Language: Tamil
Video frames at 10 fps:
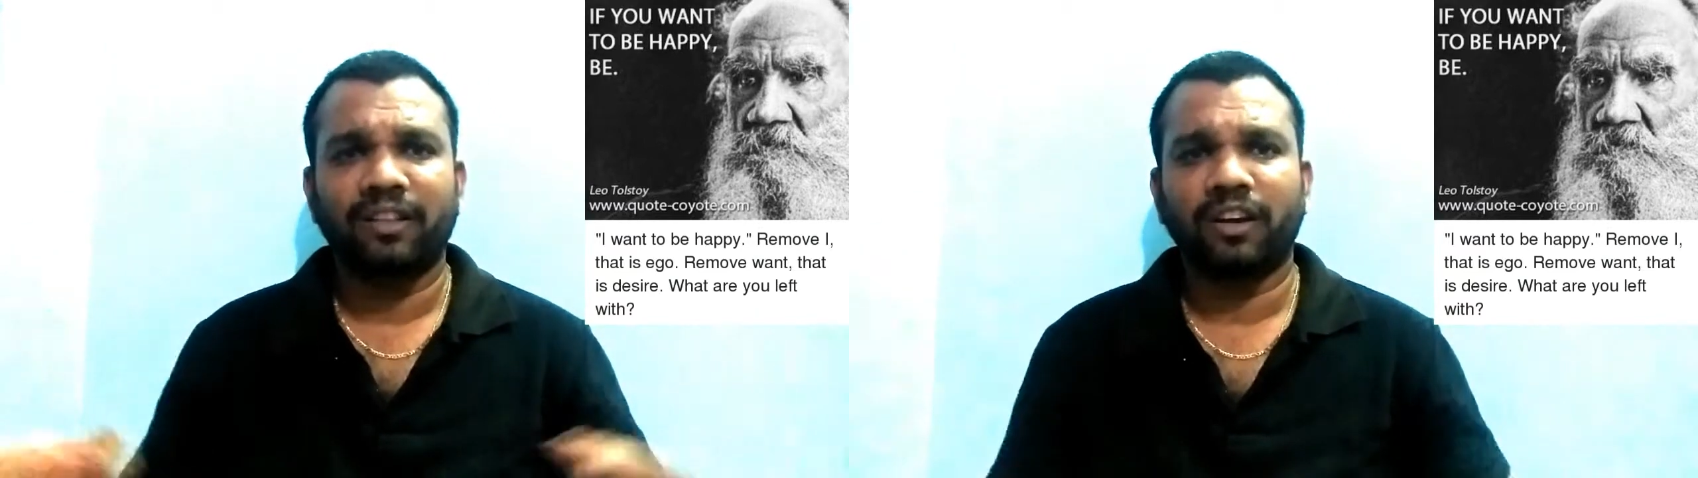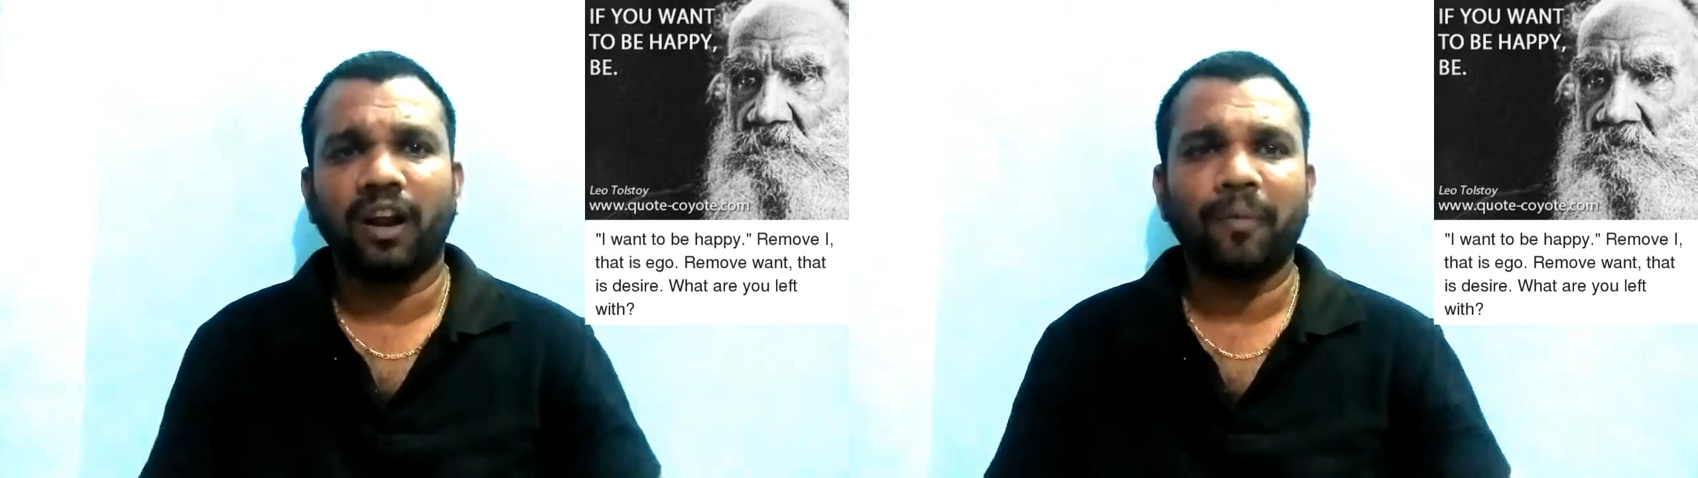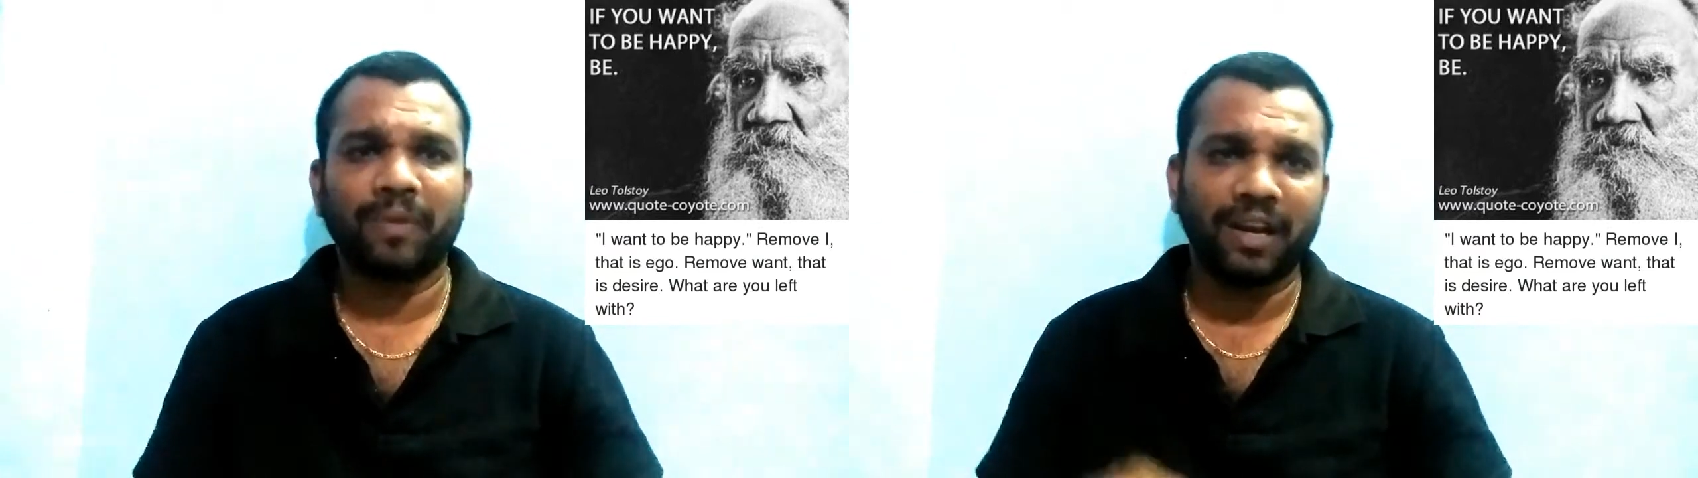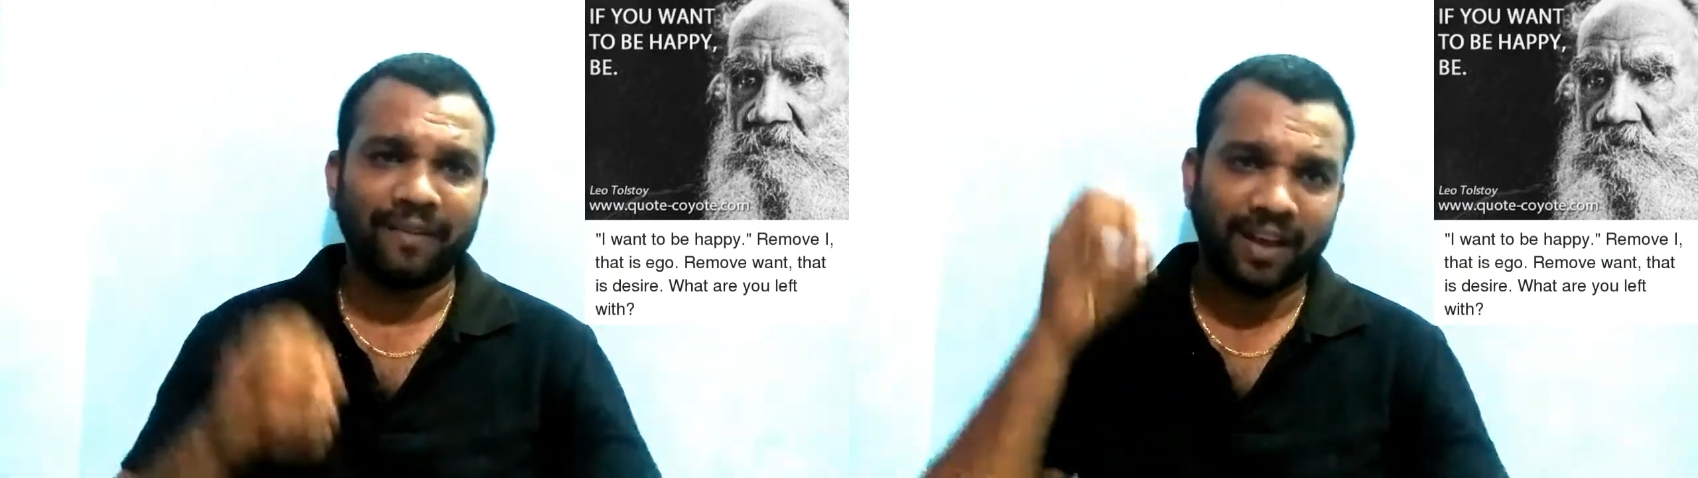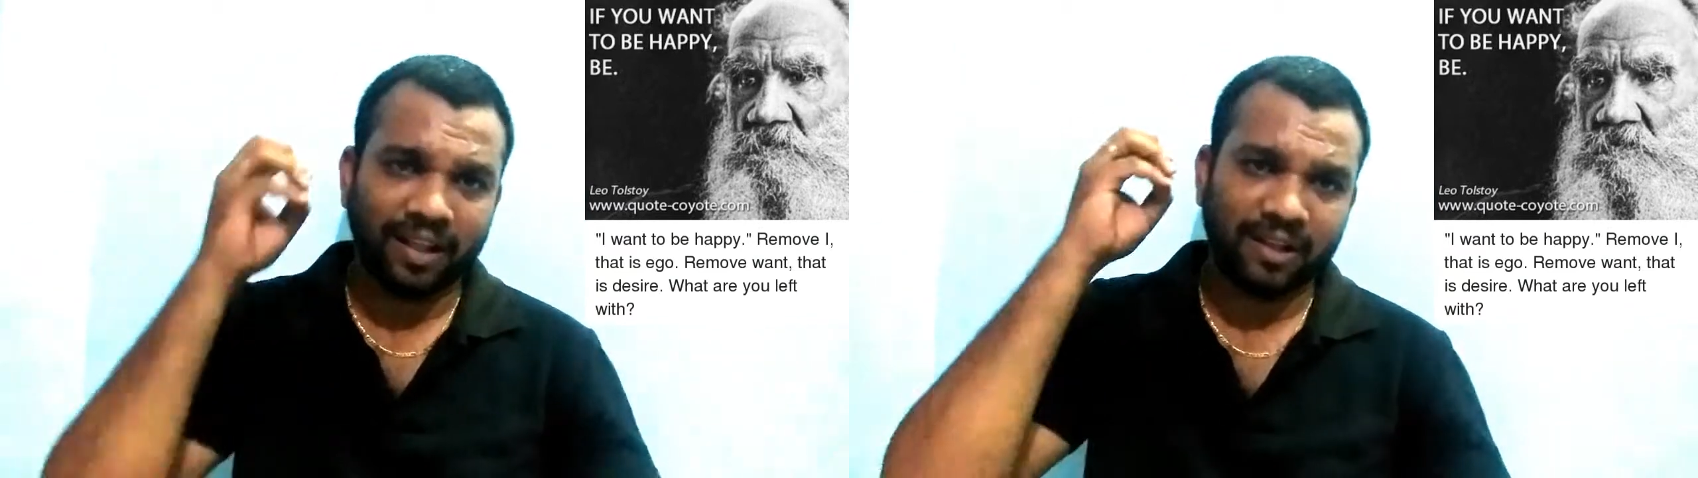இருந்திருக்கலாம் இல்லை
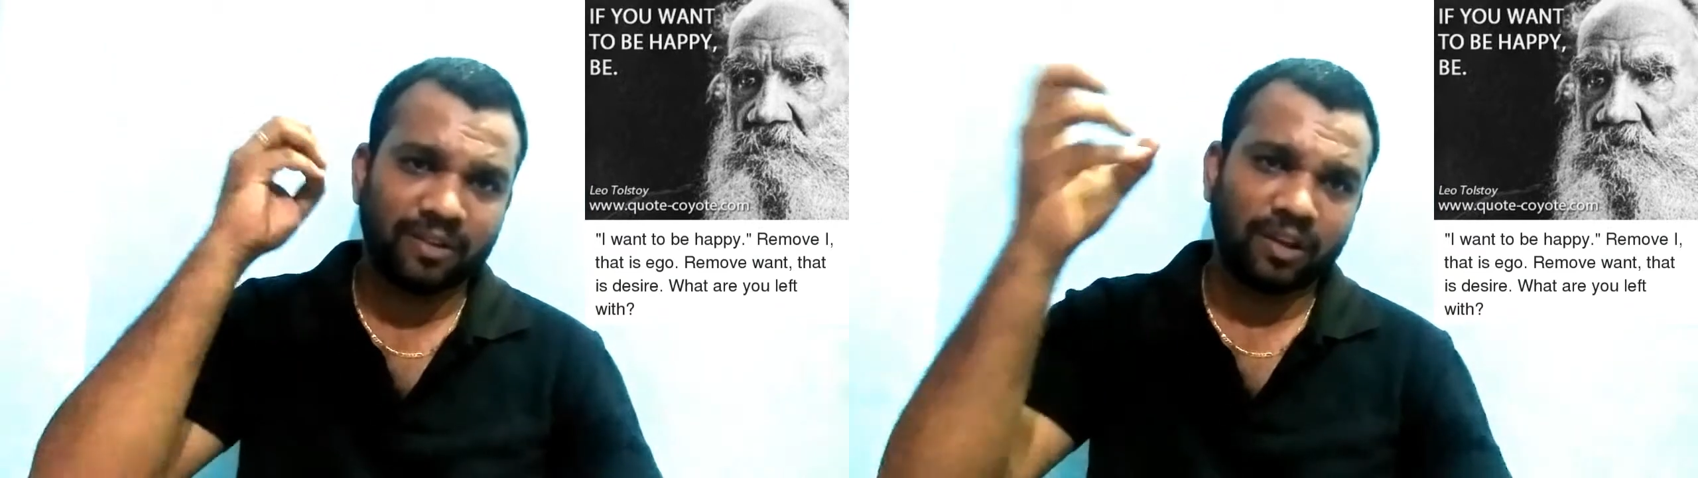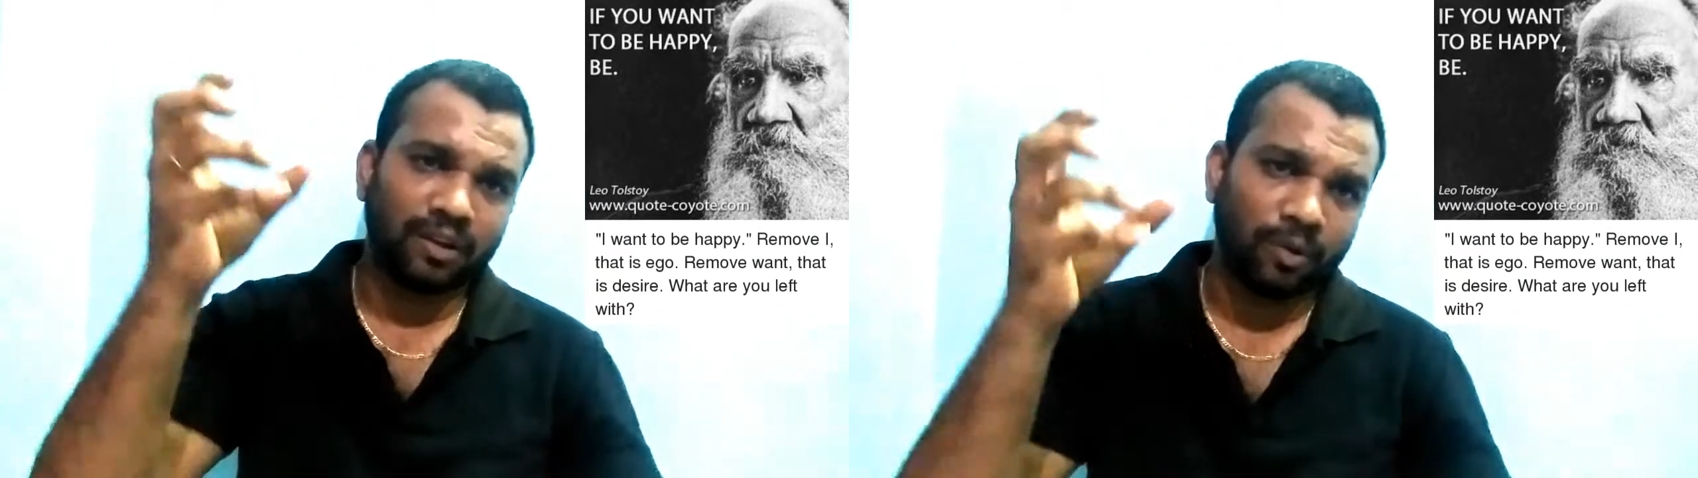வேறு ஏதாவது